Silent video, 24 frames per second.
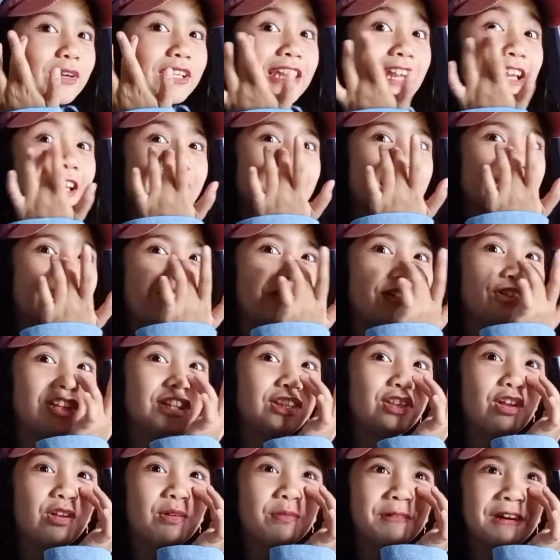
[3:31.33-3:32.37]
maglalagay ako
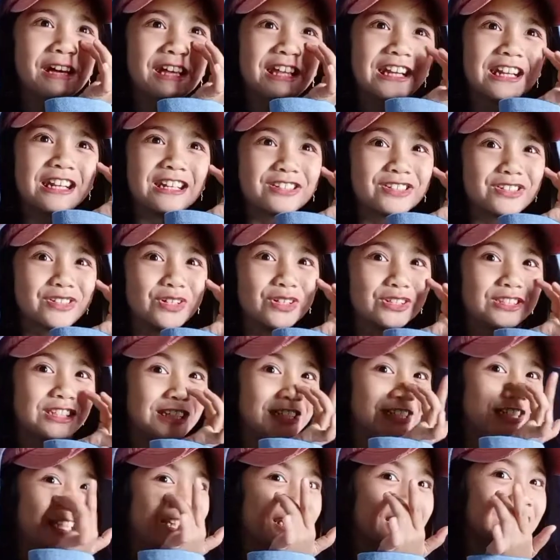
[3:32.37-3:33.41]
dito yung parang
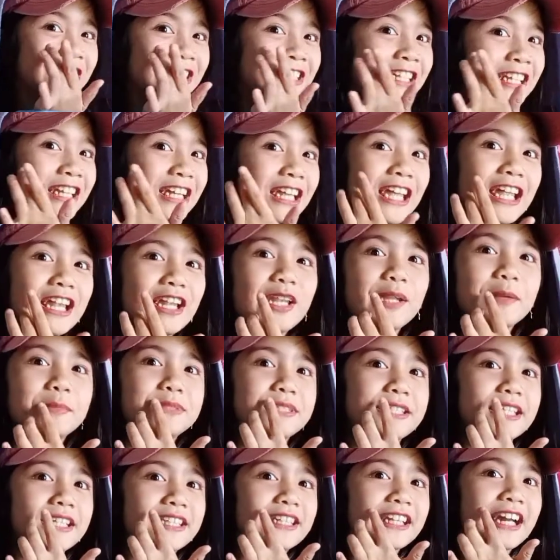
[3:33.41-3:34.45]
rosy cheeks.
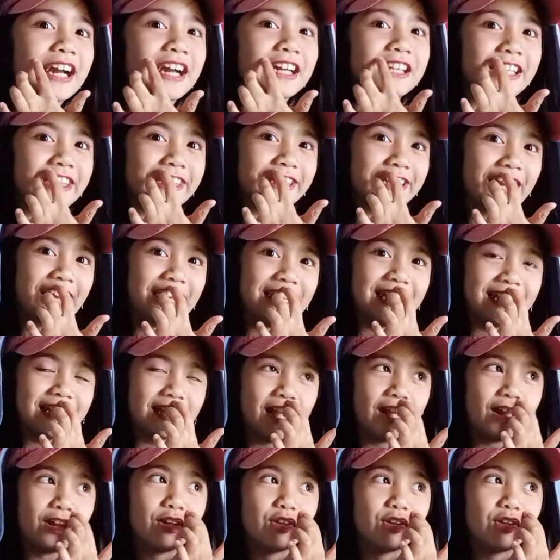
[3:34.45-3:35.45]
Lipstick niya, kalat-kalat,